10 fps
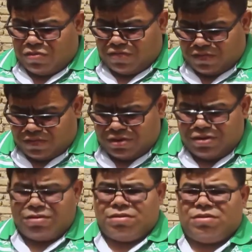الفضي
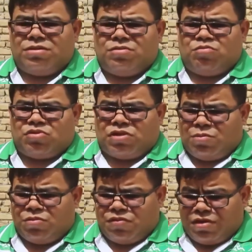
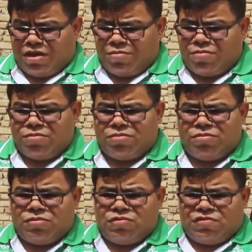بطعم الذهب
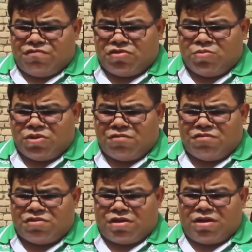شفت
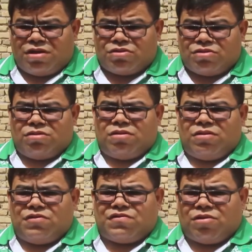المنافسة كانت
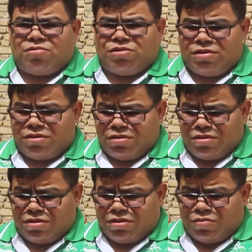كلش قوية
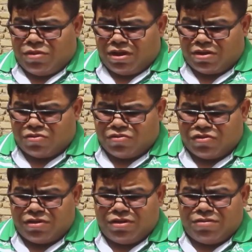مع
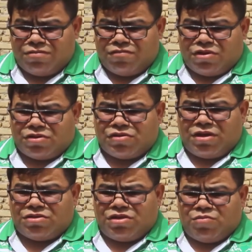الروسي فرق
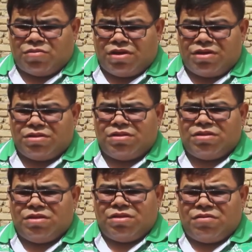سنتيم واحد
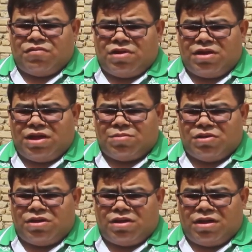
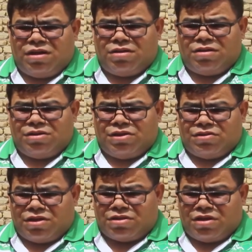فالحمد لله
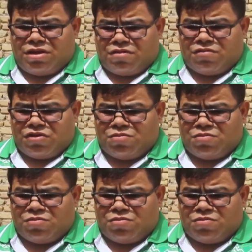قدرت أن أرفع